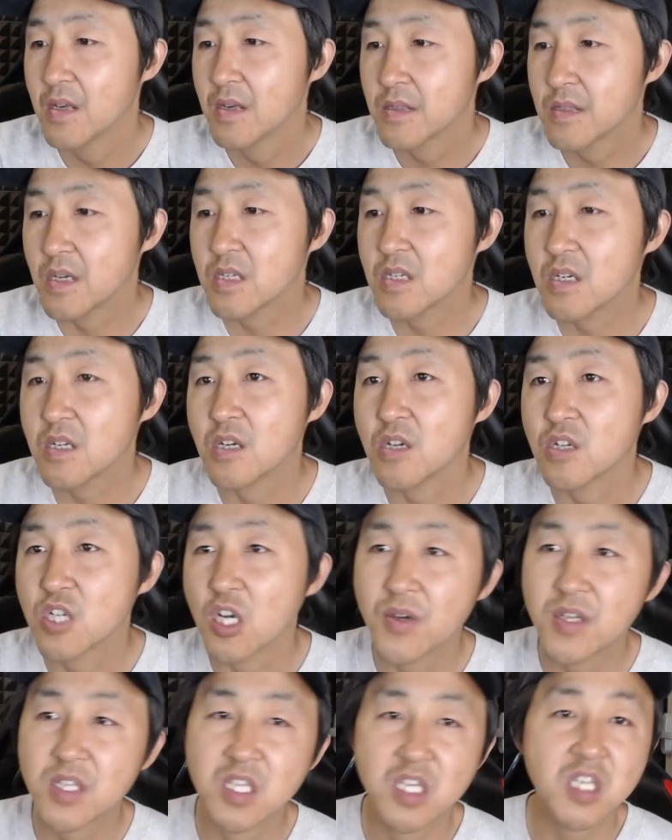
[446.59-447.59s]
在这里稍
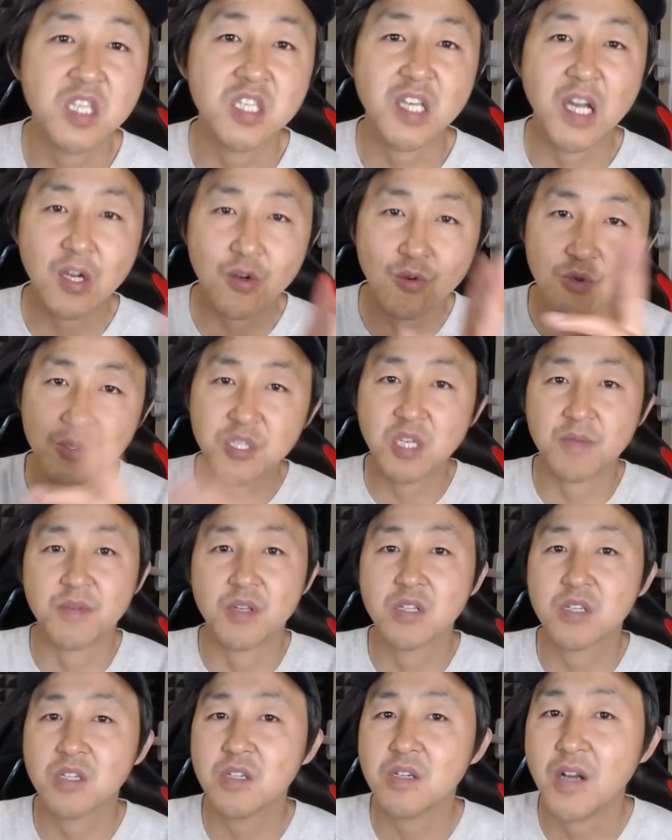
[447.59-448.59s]
微提几家公司的
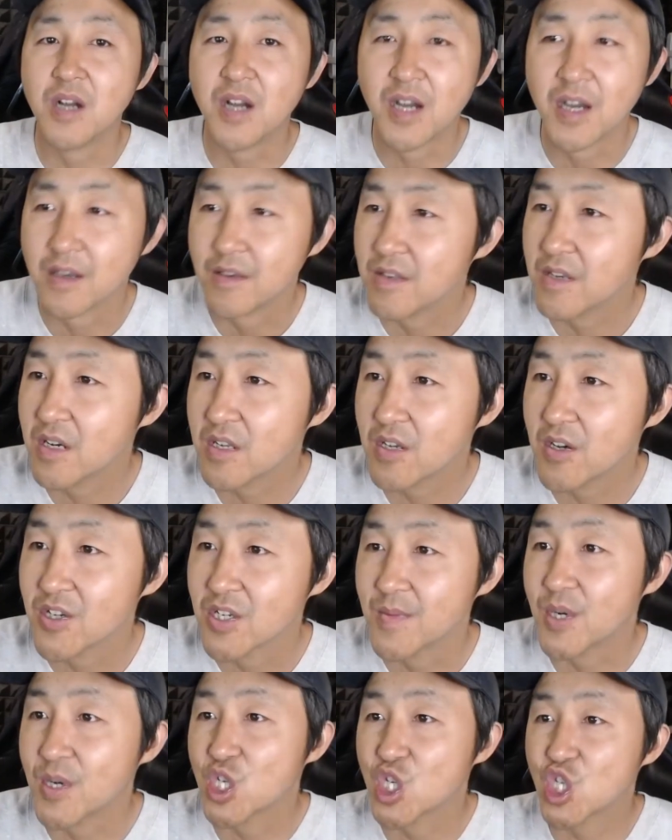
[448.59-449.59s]
名称啊，一个叫
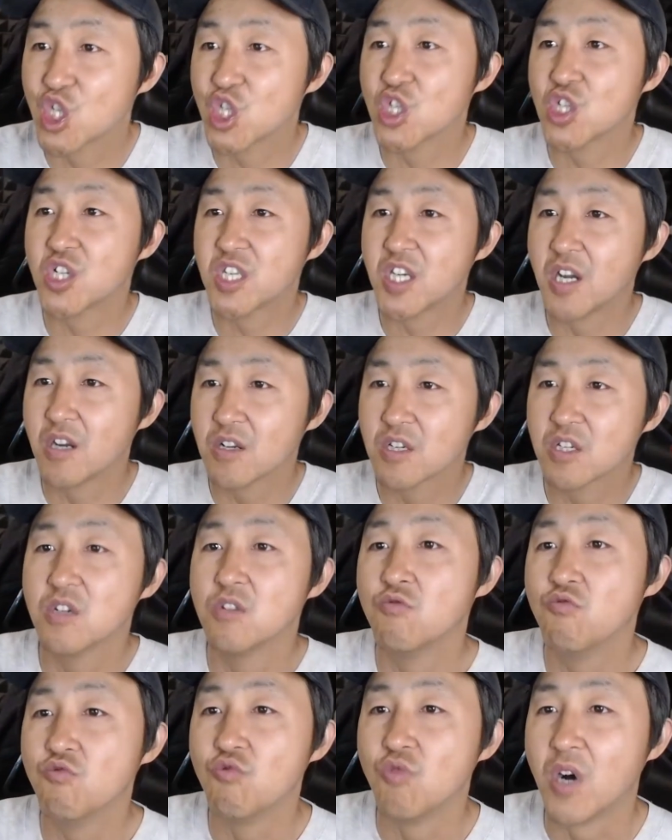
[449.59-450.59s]
什么枝江
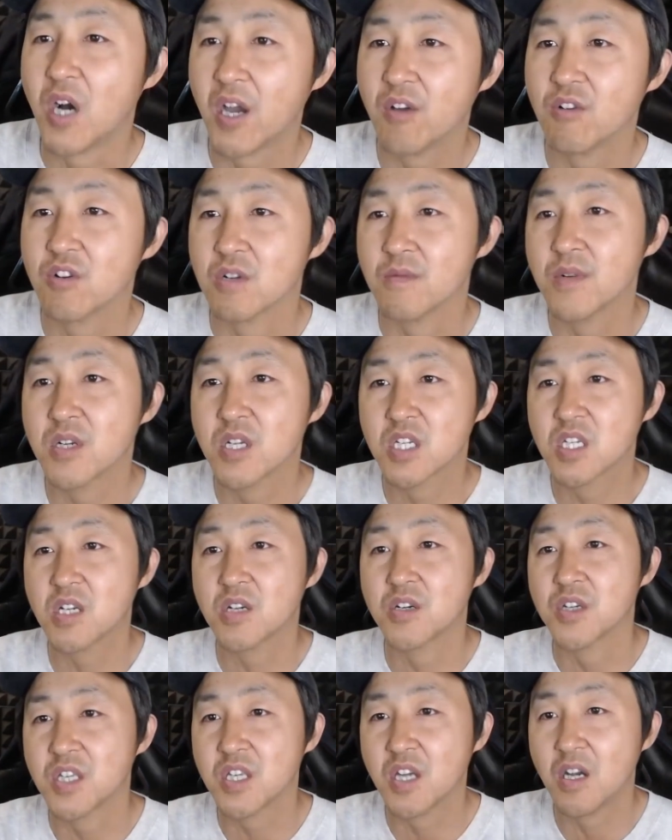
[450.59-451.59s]
生物，还有什么
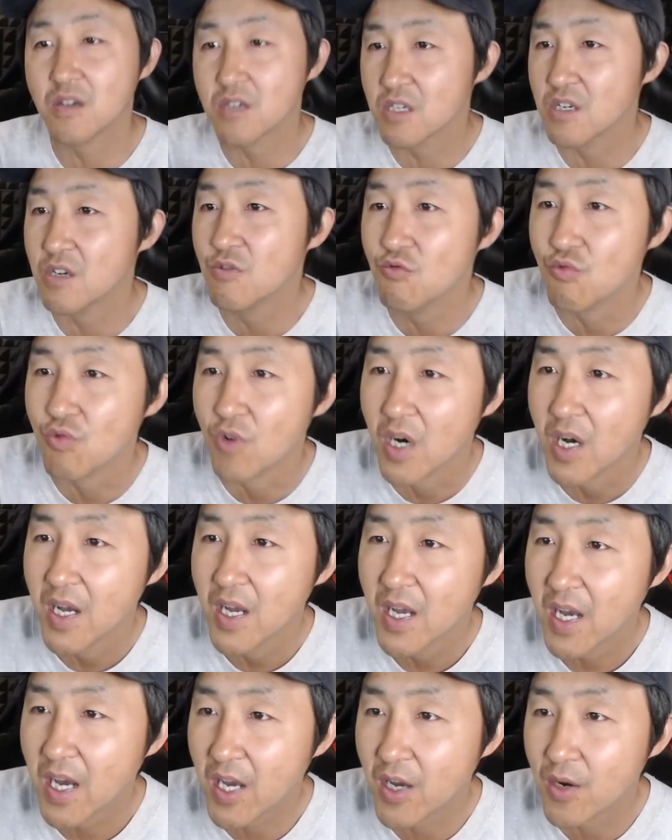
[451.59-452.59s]
盛香生物，
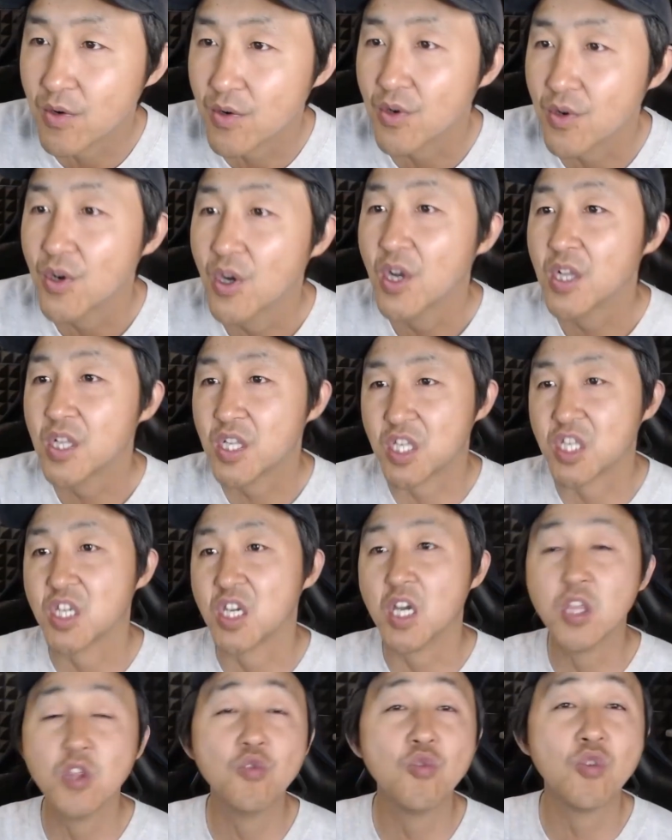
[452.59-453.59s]
还有
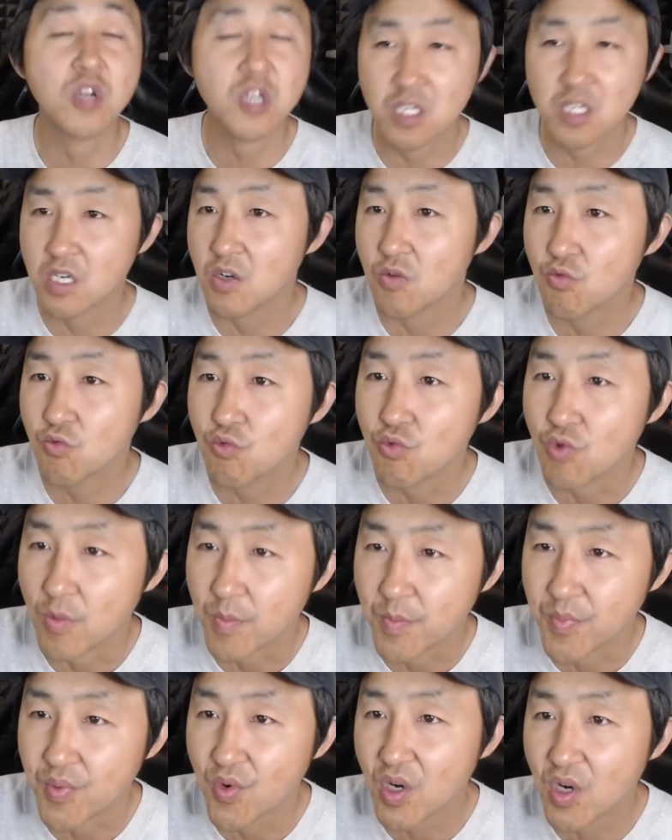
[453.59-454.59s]
捷诺生
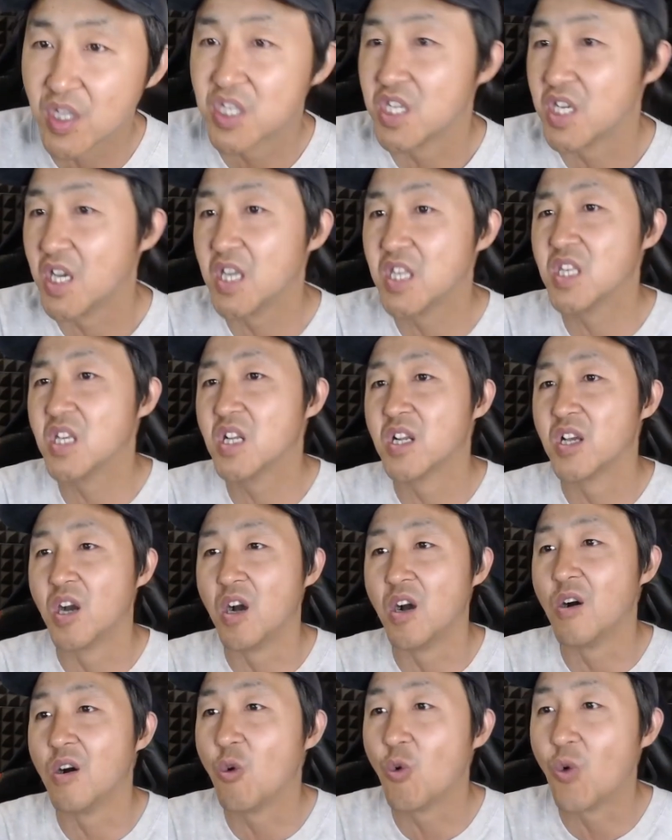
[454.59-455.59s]
物、博捷医
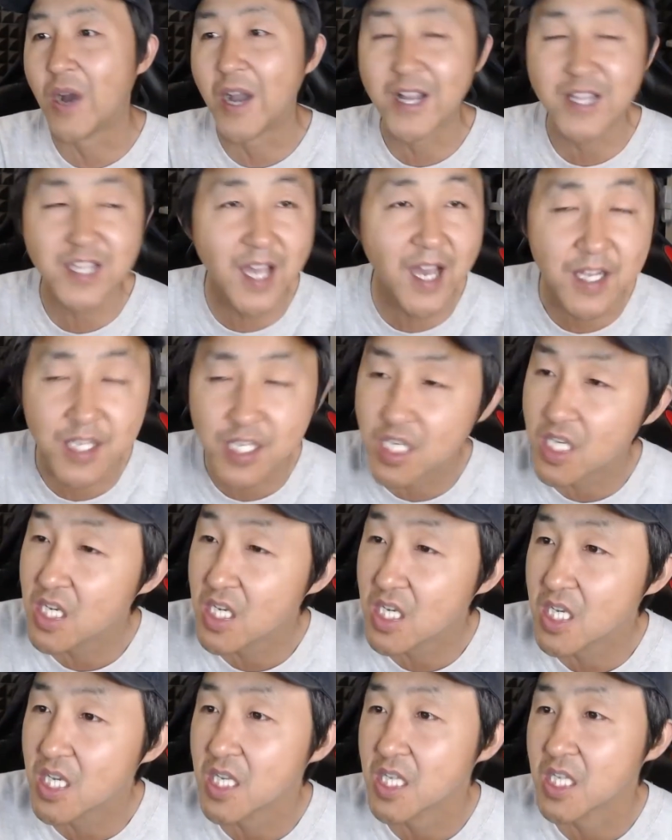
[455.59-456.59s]
疗、华大
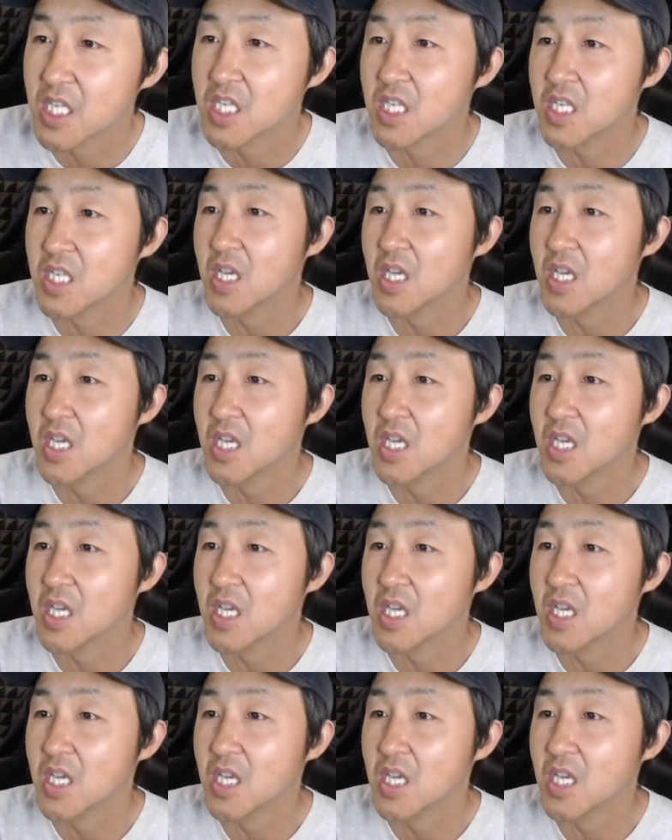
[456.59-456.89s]
基因、